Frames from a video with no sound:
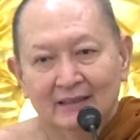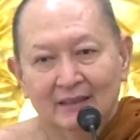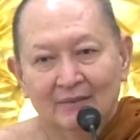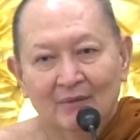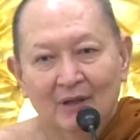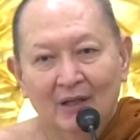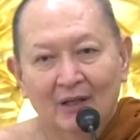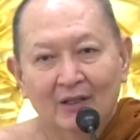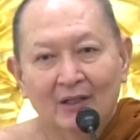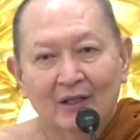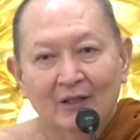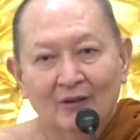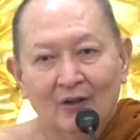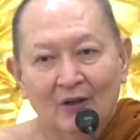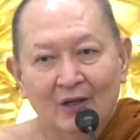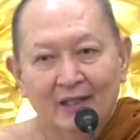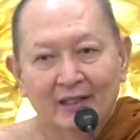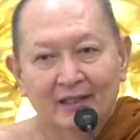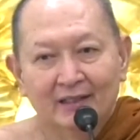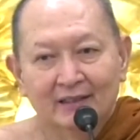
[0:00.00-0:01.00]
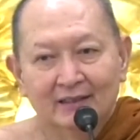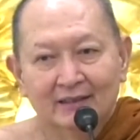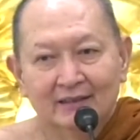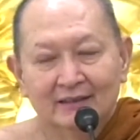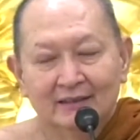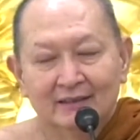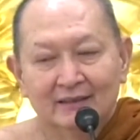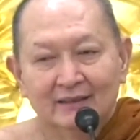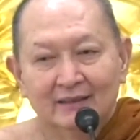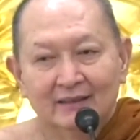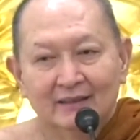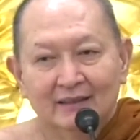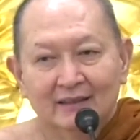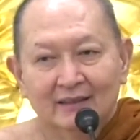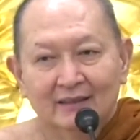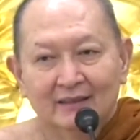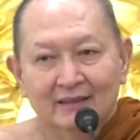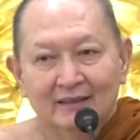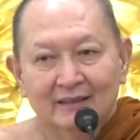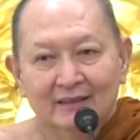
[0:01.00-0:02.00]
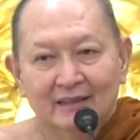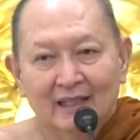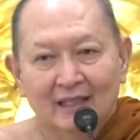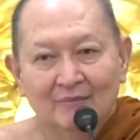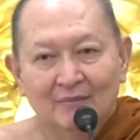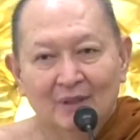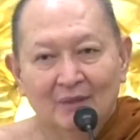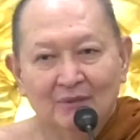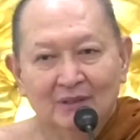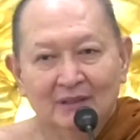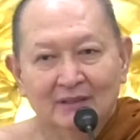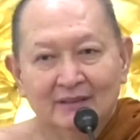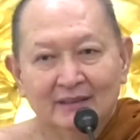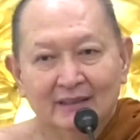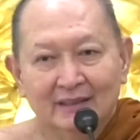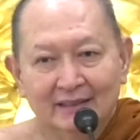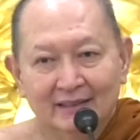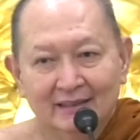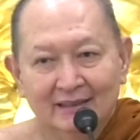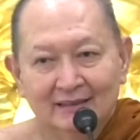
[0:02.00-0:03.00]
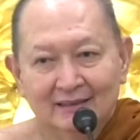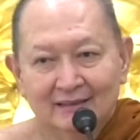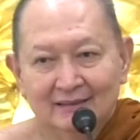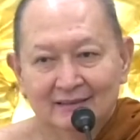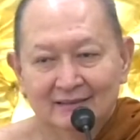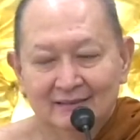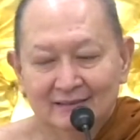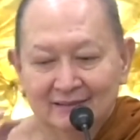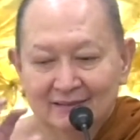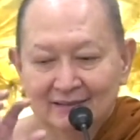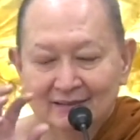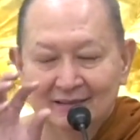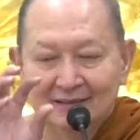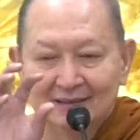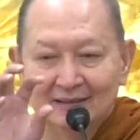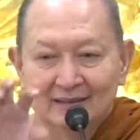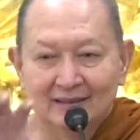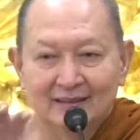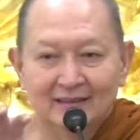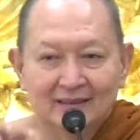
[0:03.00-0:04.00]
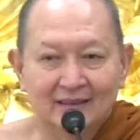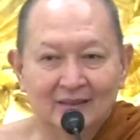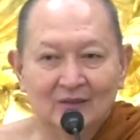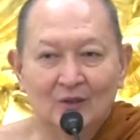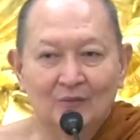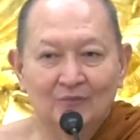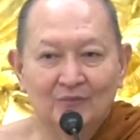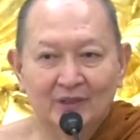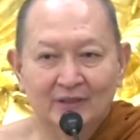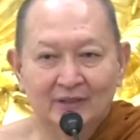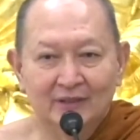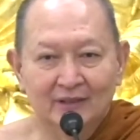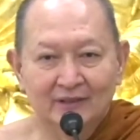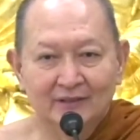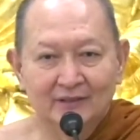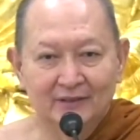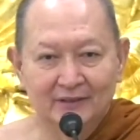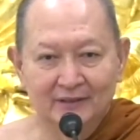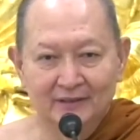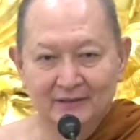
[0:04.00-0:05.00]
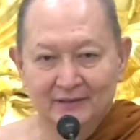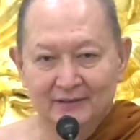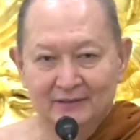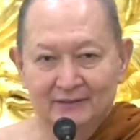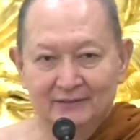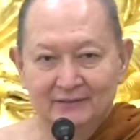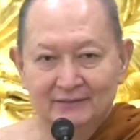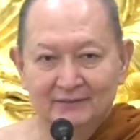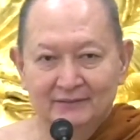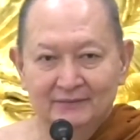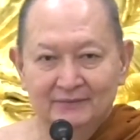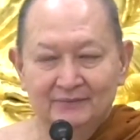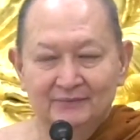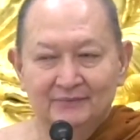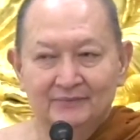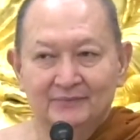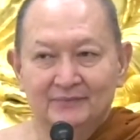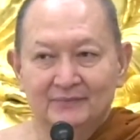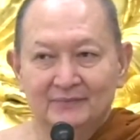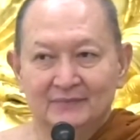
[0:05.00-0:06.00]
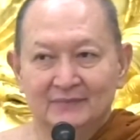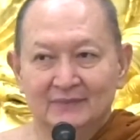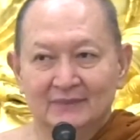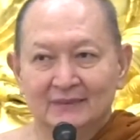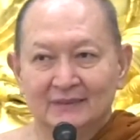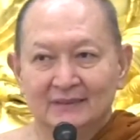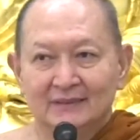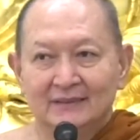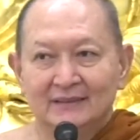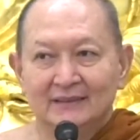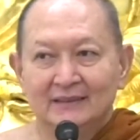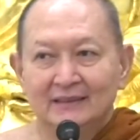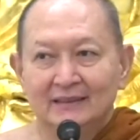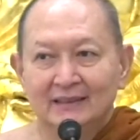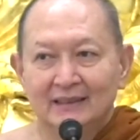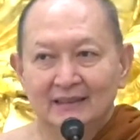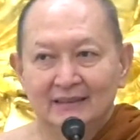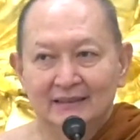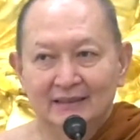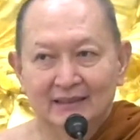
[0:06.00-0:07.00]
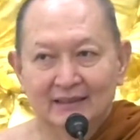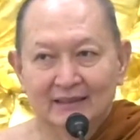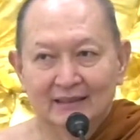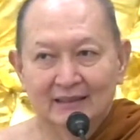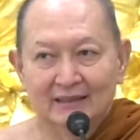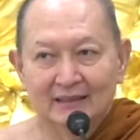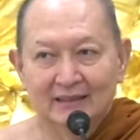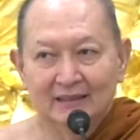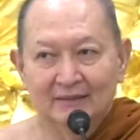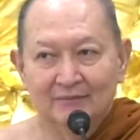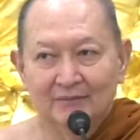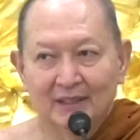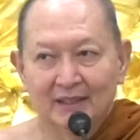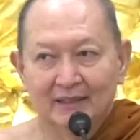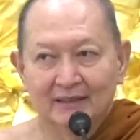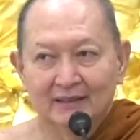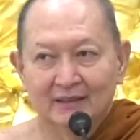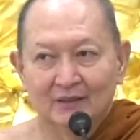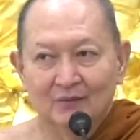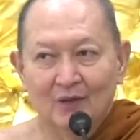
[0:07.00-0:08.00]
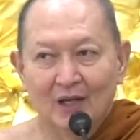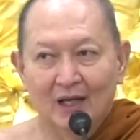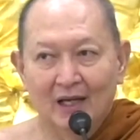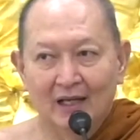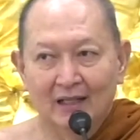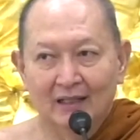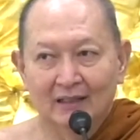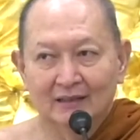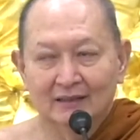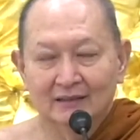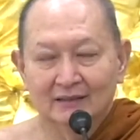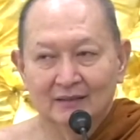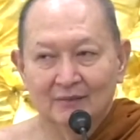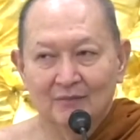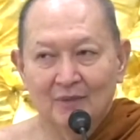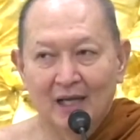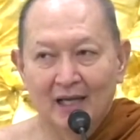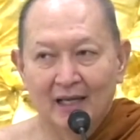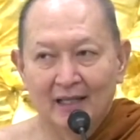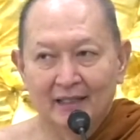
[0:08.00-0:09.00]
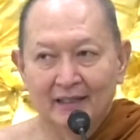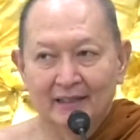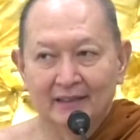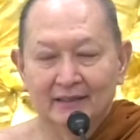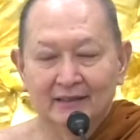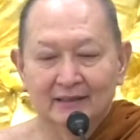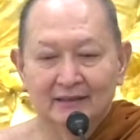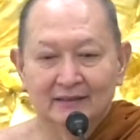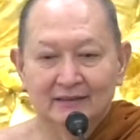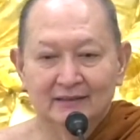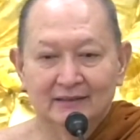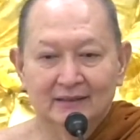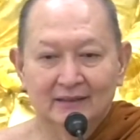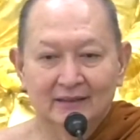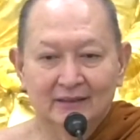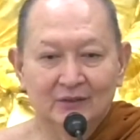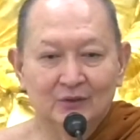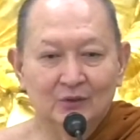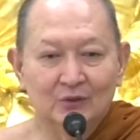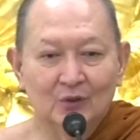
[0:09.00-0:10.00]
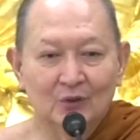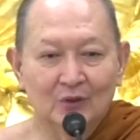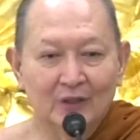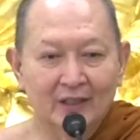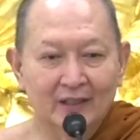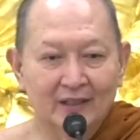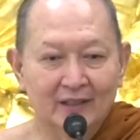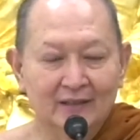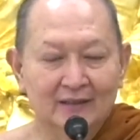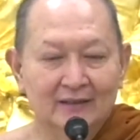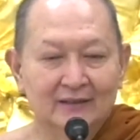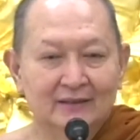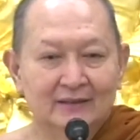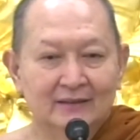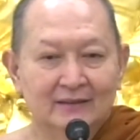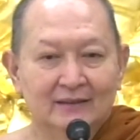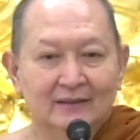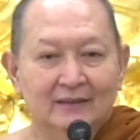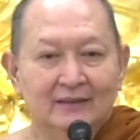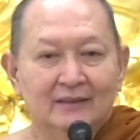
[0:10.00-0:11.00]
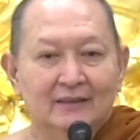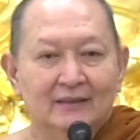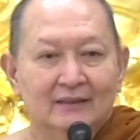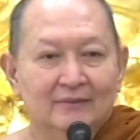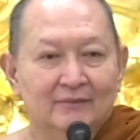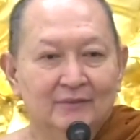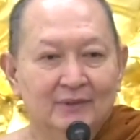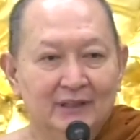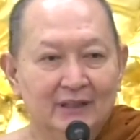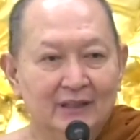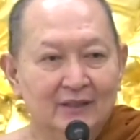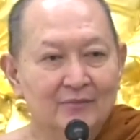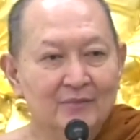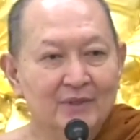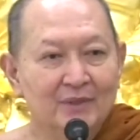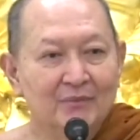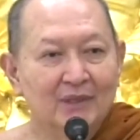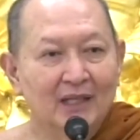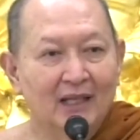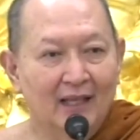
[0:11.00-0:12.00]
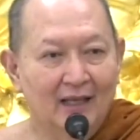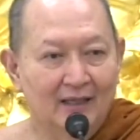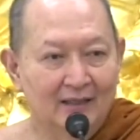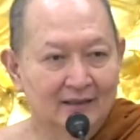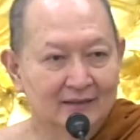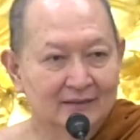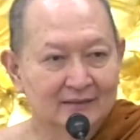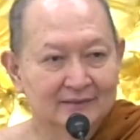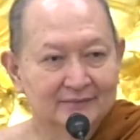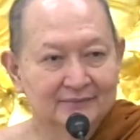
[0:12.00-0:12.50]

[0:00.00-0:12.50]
เกือบร้อยละร้อยนั่งแบบฤาษีสงบไปเฉยๆจิตเคลื่อนไปสว่างสบายอยู่ตรงนั้นทีก็มีพลัง